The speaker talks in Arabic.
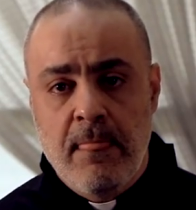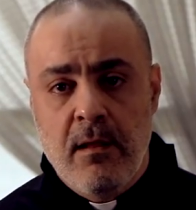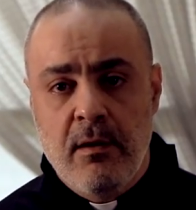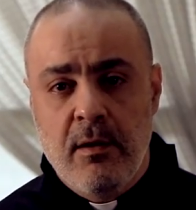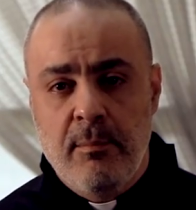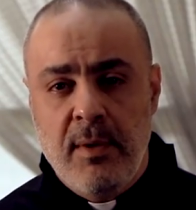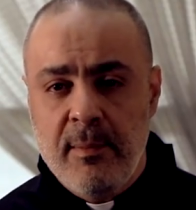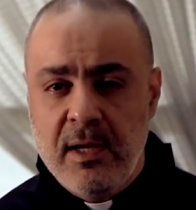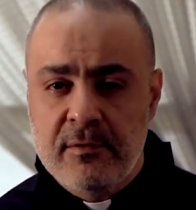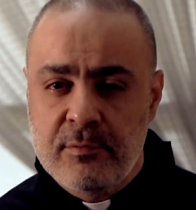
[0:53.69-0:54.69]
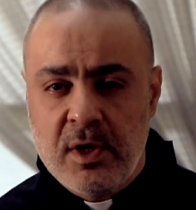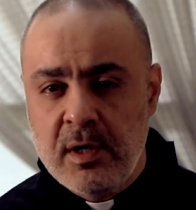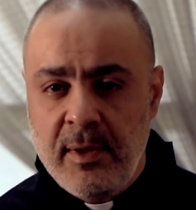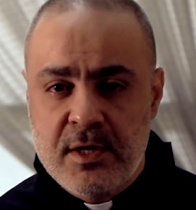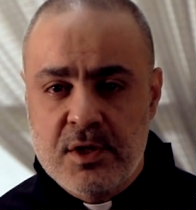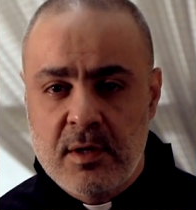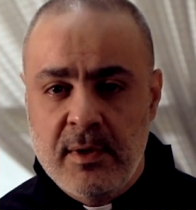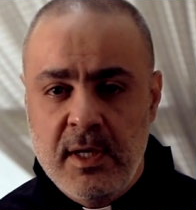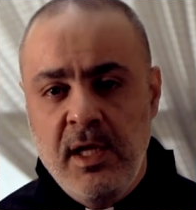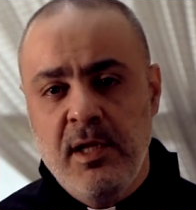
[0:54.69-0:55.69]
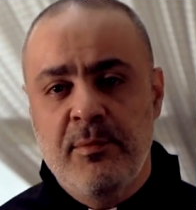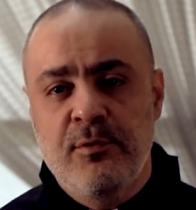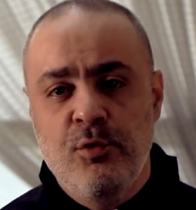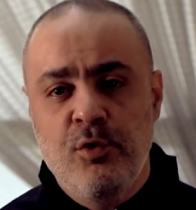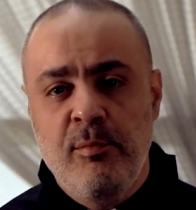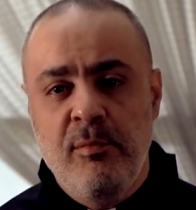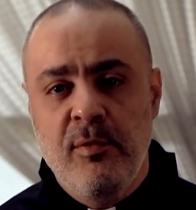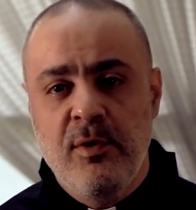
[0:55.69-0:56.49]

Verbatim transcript: آه، بعمل عصفورين بحجر من ناحيه بصوم